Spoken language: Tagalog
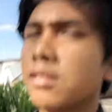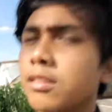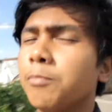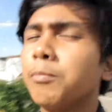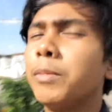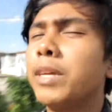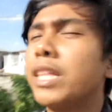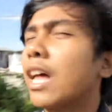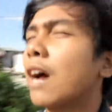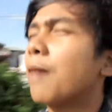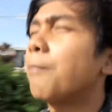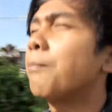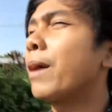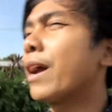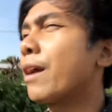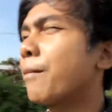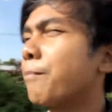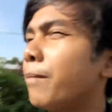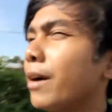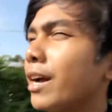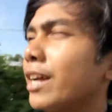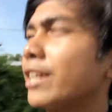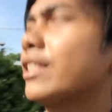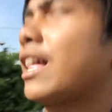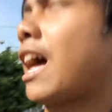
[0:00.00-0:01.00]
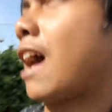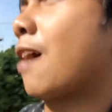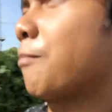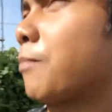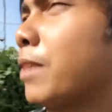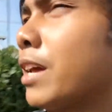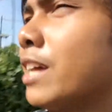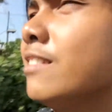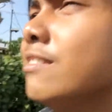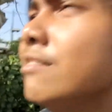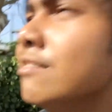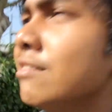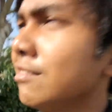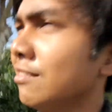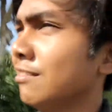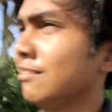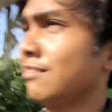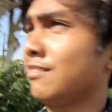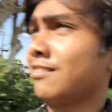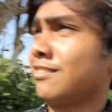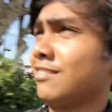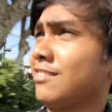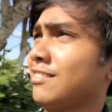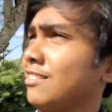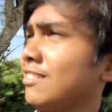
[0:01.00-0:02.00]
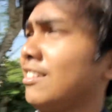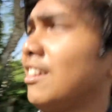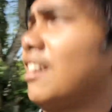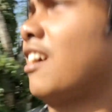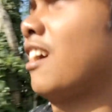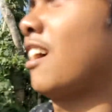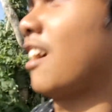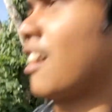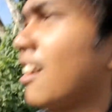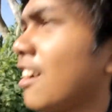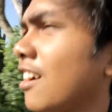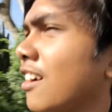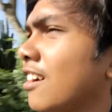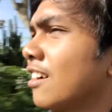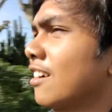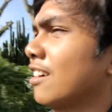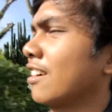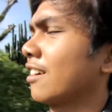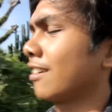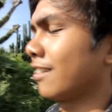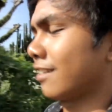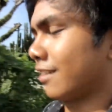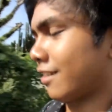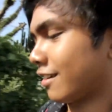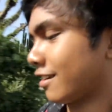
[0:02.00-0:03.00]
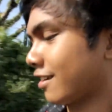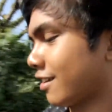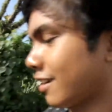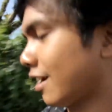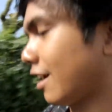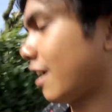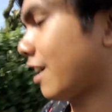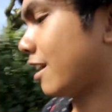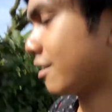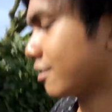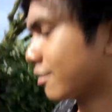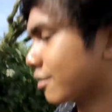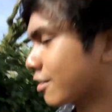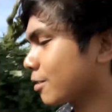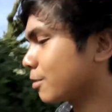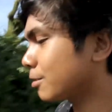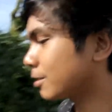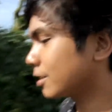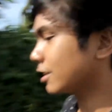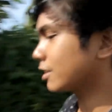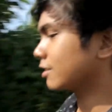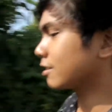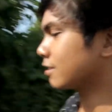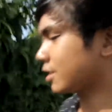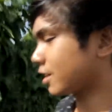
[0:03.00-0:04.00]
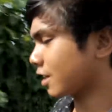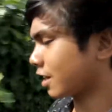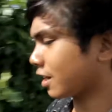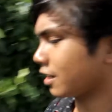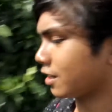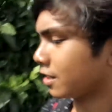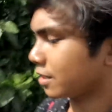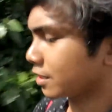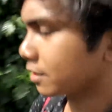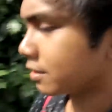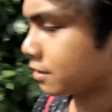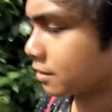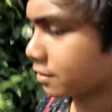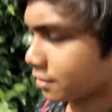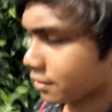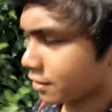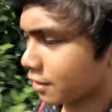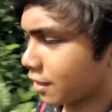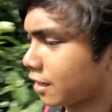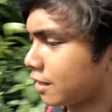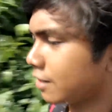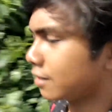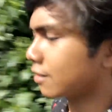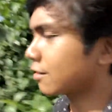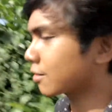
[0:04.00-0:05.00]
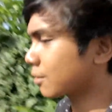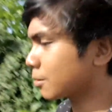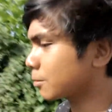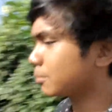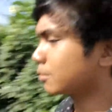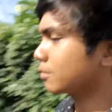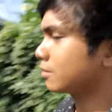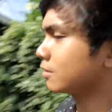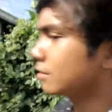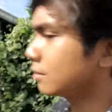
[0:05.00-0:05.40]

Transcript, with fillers: Binabaybay namin ang um, anong road ito, Che? Huh? Anong road?